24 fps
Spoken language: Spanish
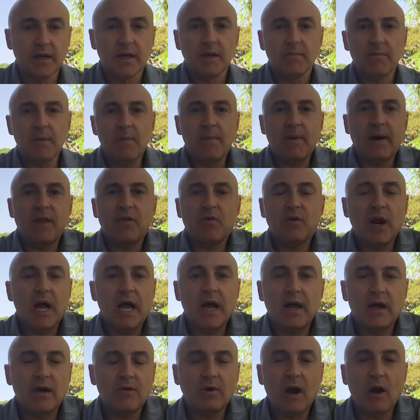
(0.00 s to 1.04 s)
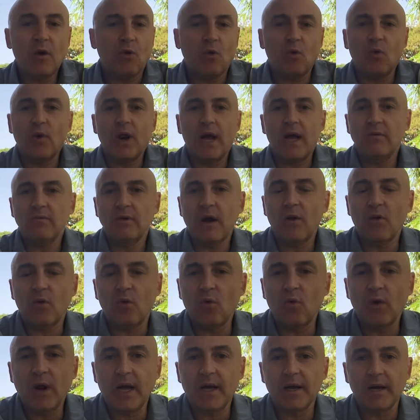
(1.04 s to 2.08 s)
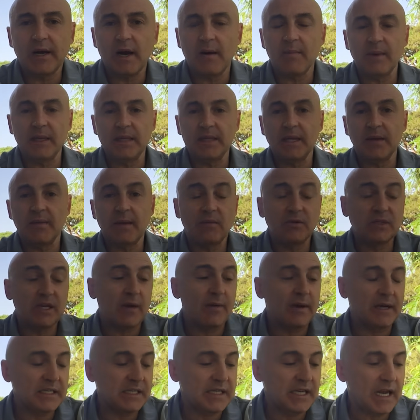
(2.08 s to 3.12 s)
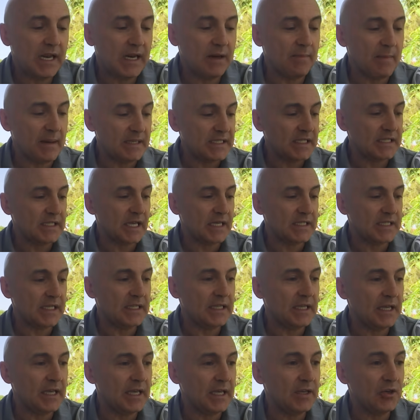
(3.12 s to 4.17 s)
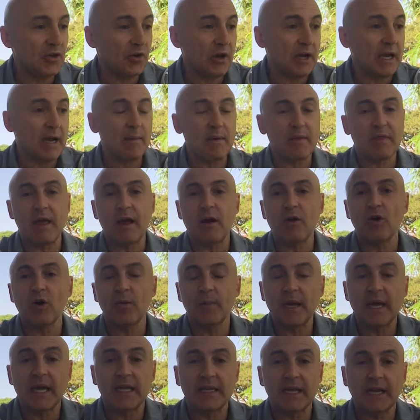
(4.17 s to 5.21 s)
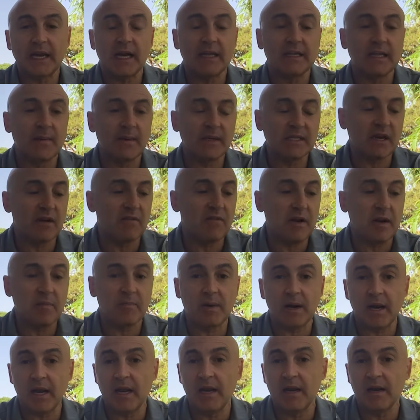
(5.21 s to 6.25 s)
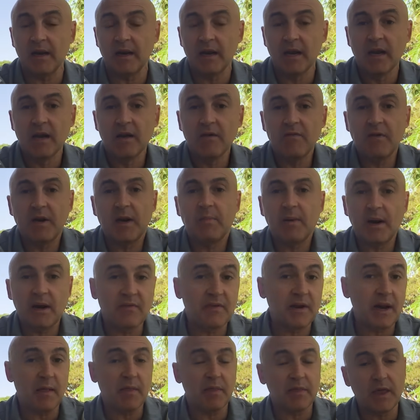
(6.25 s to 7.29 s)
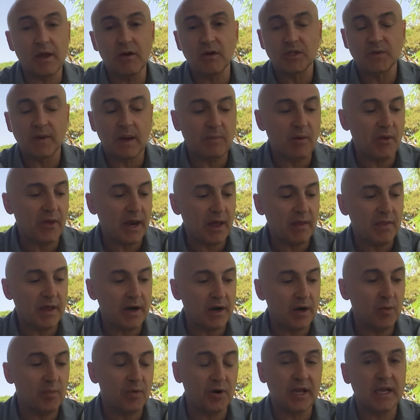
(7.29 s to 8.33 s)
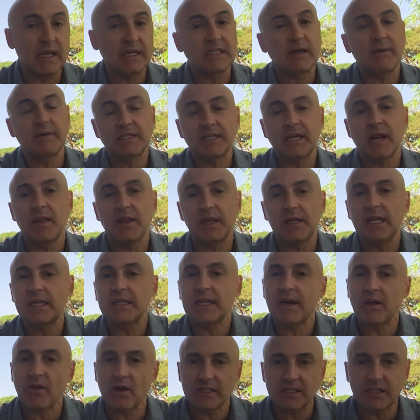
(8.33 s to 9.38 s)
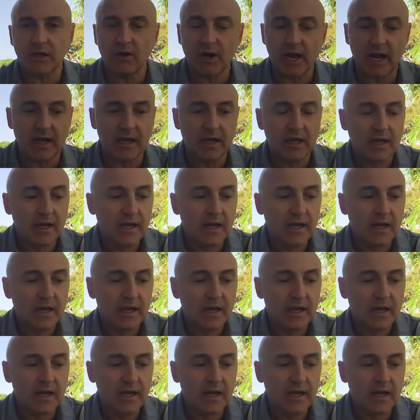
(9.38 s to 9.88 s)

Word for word: me parece una, una, locura, una locura, realmente. Vamos a ver si el Manchester City, yo creo que capacidad económica tiene, el tema es el fair, play financiero, si va a poder hacerlo, porque ya sabéis que el City ha tenido hasta ahora